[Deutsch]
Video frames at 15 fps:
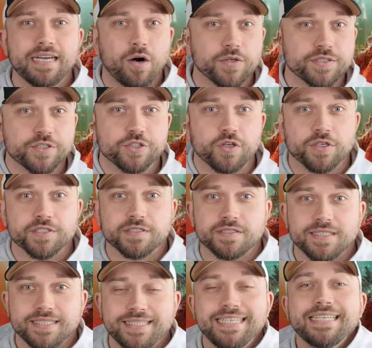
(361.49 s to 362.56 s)
nie
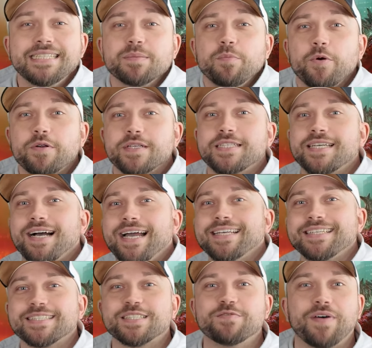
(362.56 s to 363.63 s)
ausgeschlossen. Diese
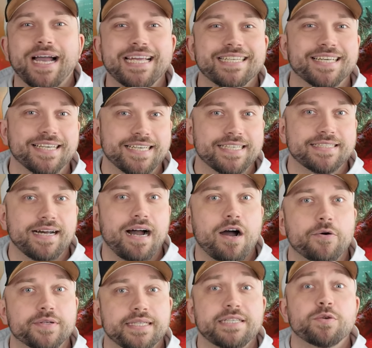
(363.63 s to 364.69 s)
Möglichkeit ist weiterhin
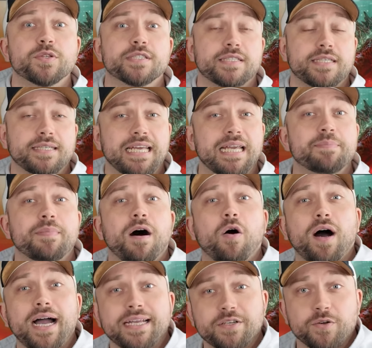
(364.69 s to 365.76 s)
da und die nutzt dann eben
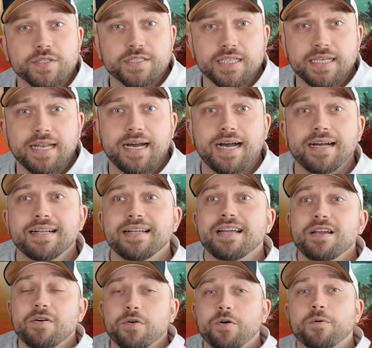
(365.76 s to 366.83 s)
auch ein Godzilla,
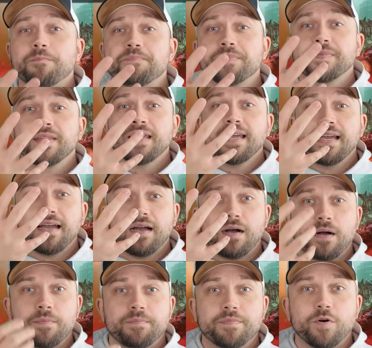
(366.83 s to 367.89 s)
um,
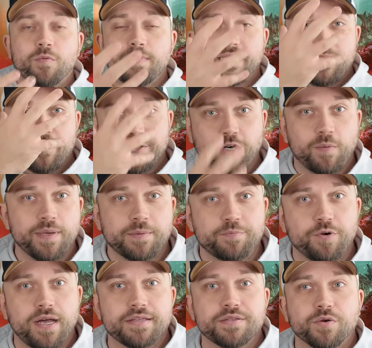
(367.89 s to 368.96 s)
ähm, um mit dem Atomic
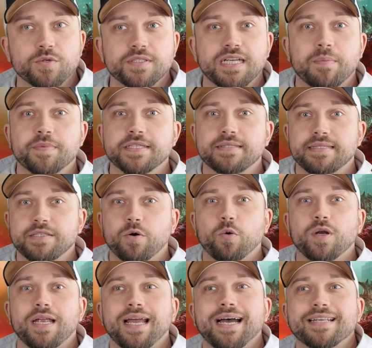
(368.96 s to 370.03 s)
Breath runter bis in die
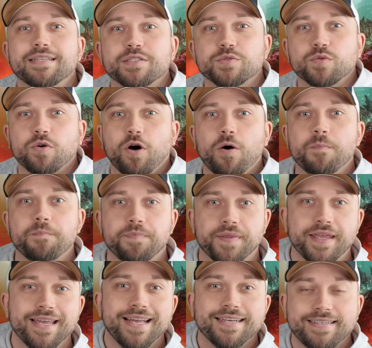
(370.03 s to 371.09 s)
Hohlerde zu
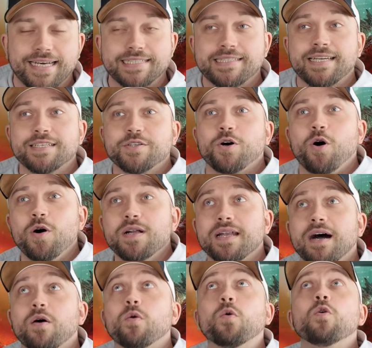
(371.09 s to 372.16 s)
kommen. Dass dann Kong
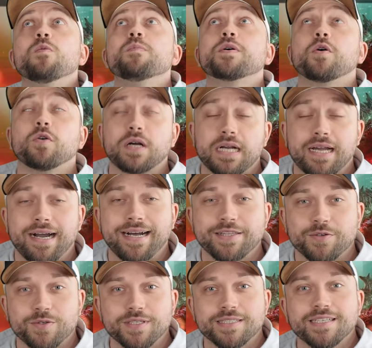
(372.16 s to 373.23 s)
nach oben gucken
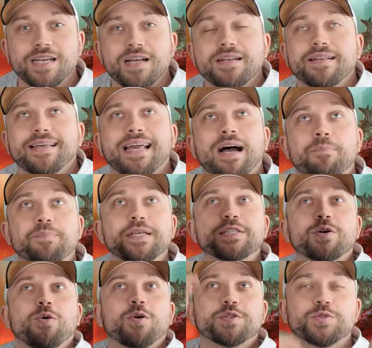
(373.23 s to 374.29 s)
kann und, naja,
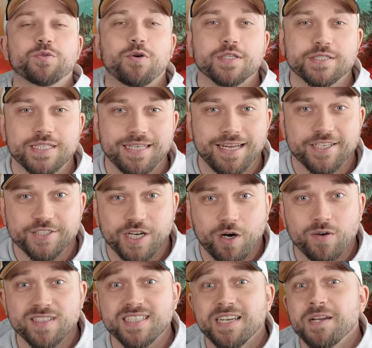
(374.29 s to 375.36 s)
bis hoch zu Godzilla
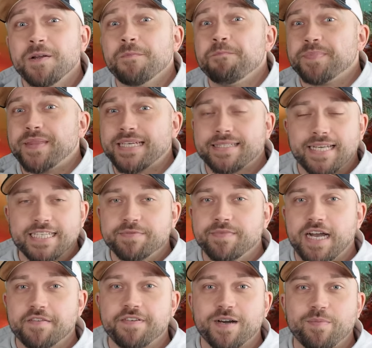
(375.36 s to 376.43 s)
schaut, das lassen
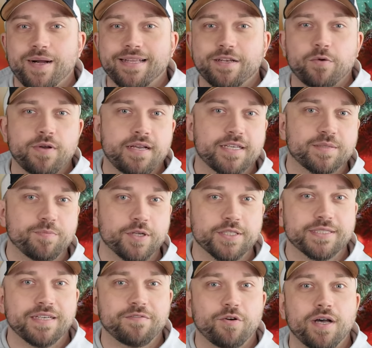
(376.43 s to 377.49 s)
wir einfach mal der Logik des
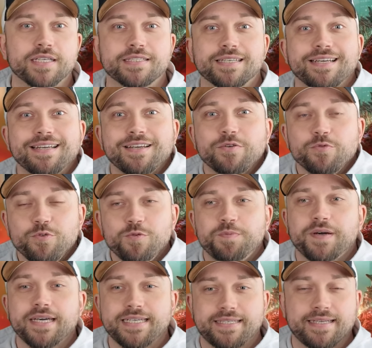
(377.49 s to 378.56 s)
Monsterverse
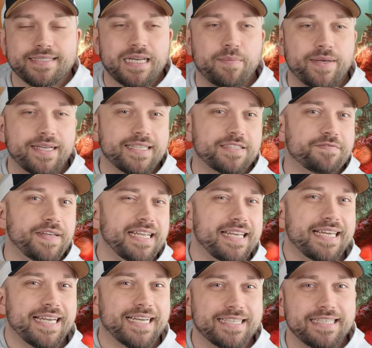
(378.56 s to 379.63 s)
übrig. Das kann man jetzt
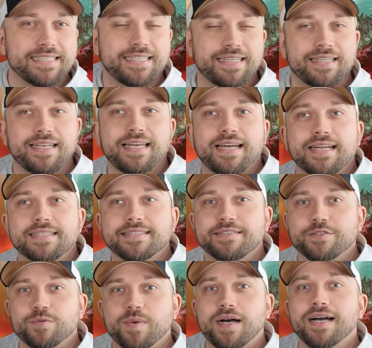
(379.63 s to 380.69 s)
wenig kritisieren in der
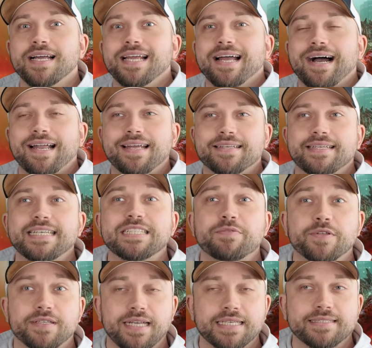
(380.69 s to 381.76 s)
ganzen Nummer. Allerdings
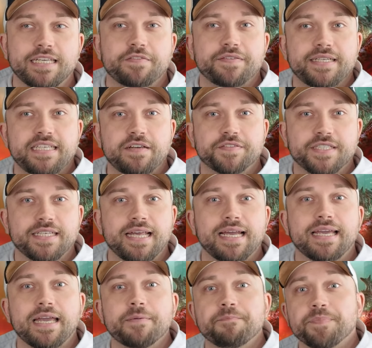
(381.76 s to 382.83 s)
würde das definitiv Sinn
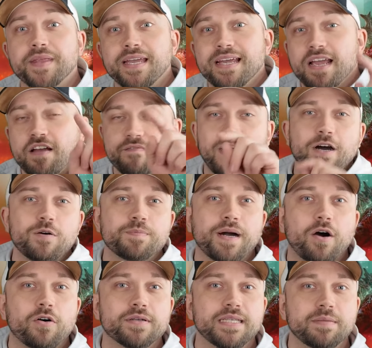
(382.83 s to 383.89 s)
ergeben. Warum
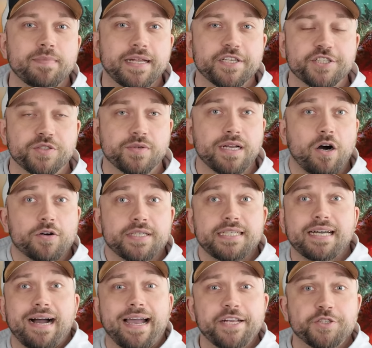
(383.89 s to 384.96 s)
brauchen die Menschen oder auch
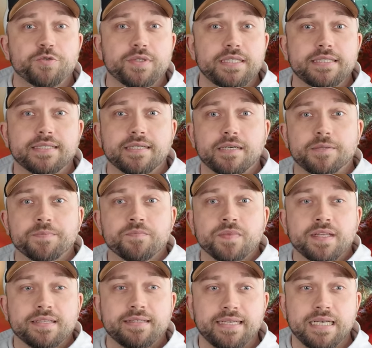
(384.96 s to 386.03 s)
die Kaidu diese
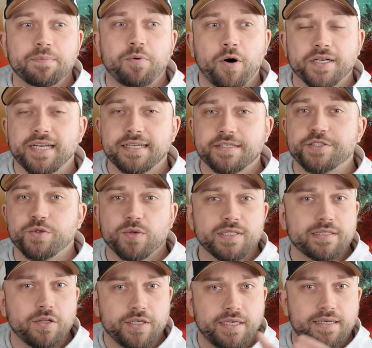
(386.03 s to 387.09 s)

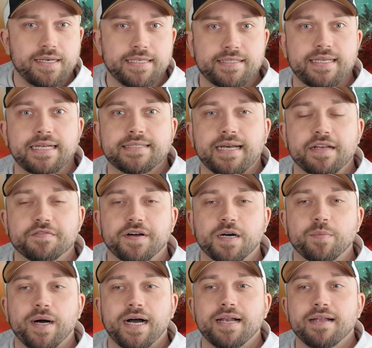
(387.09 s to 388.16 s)
Teleportationslöcher, nenne ich sie jetzt
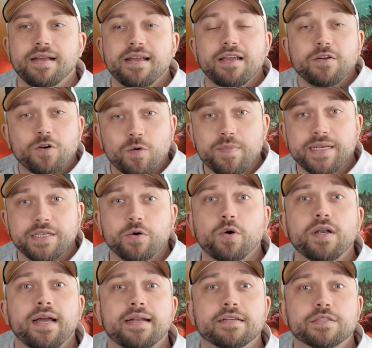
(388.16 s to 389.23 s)
einfach mal, um in die
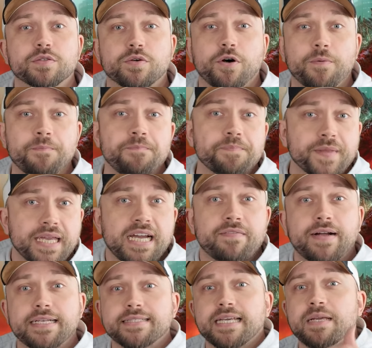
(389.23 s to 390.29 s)
Hohlerde zu kommen?
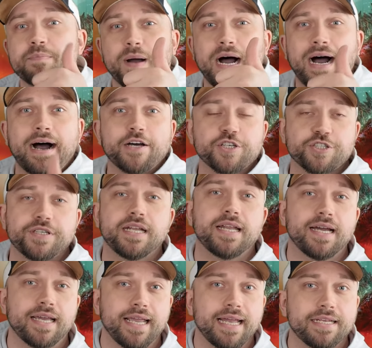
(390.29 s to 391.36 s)
Naja, weil es eben A
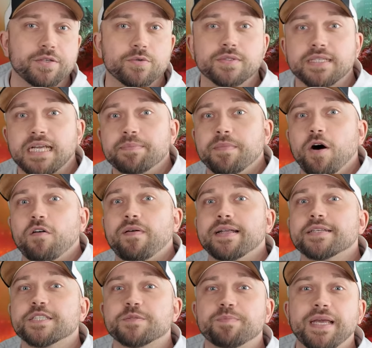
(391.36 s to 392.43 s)
schneller geht und eben auch,
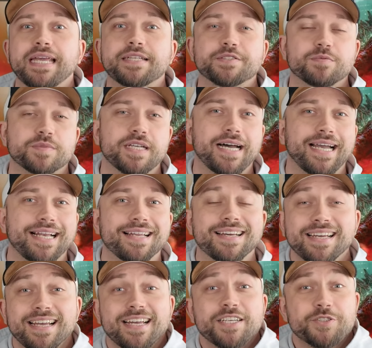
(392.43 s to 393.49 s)
weil es B zum Teil
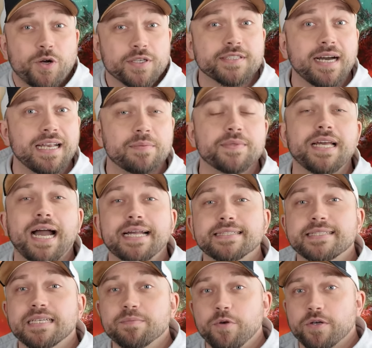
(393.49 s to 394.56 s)
trotz allem die
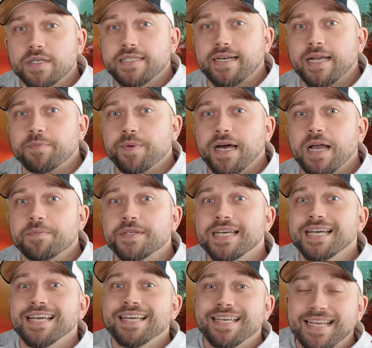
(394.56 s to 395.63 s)
einzige Möglichkeit bleibt,
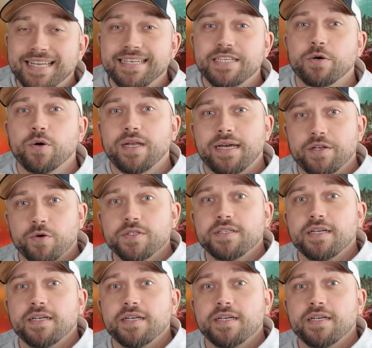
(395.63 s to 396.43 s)
in die hohle Erde